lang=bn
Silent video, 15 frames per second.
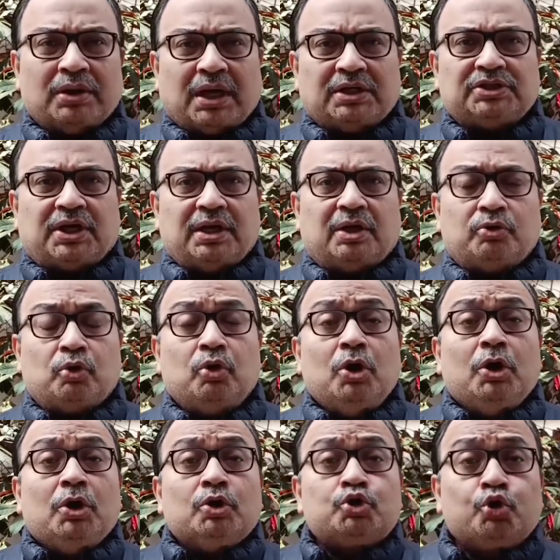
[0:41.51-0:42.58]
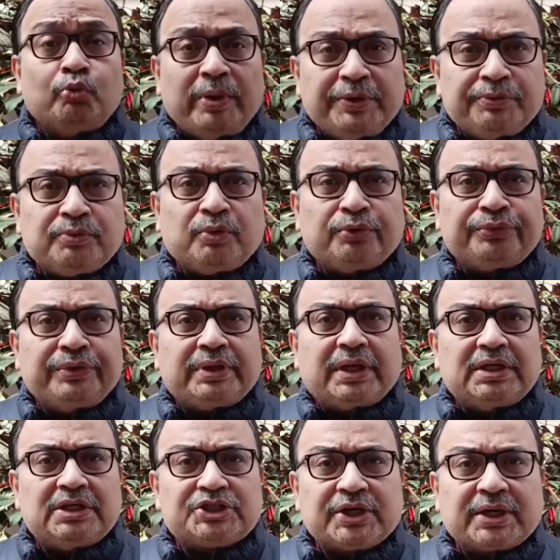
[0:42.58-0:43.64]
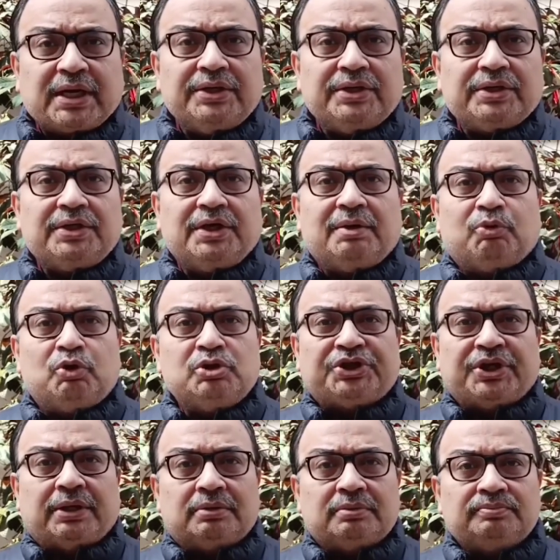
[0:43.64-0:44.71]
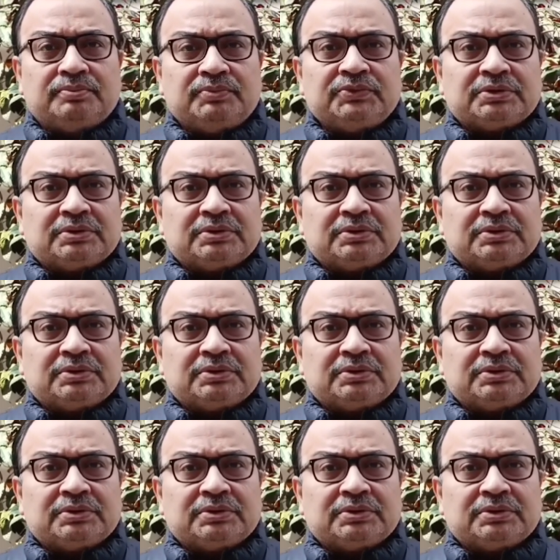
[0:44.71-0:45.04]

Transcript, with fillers: ধর্না চালানো শুভেন্দু অধিকারী সেখানে গিয়ে বলছেন